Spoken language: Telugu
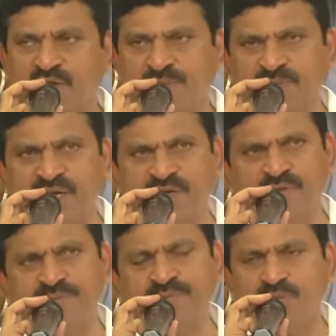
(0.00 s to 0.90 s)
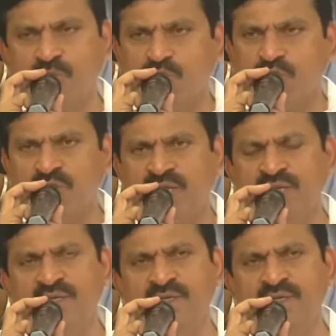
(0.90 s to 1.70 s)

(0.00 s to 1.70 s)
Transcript: డెవలప్ చేయటం మూడోది